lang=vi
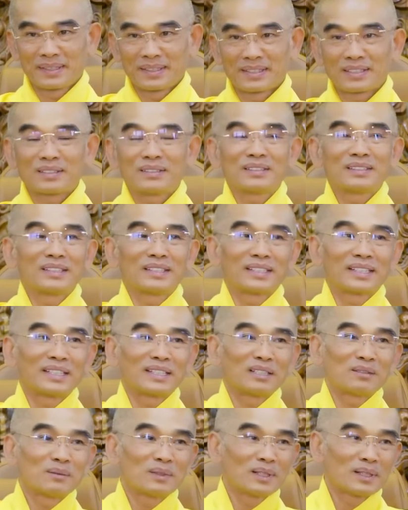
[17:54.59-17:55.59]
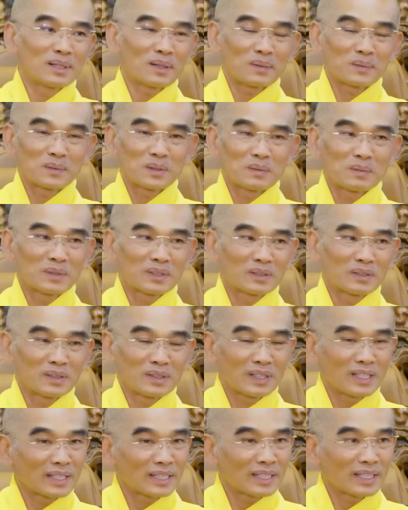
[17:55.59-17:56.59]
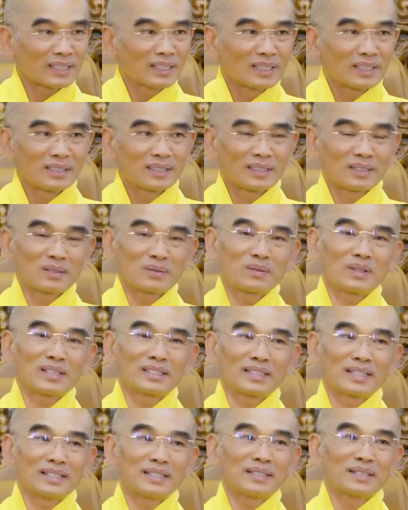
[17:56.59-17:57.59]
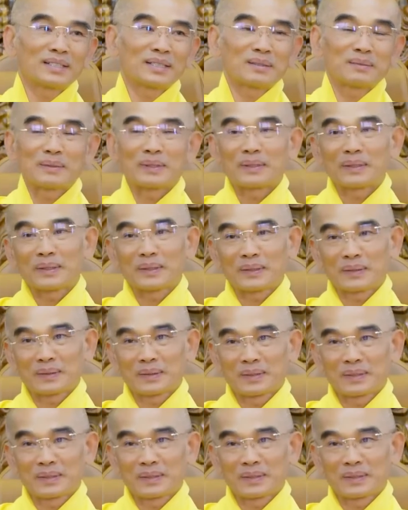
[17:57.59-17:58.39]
Nói thì nghe nó mít lòng, nhưng mà tôi nói là cả đời không quá giải được nghiệp nào hết.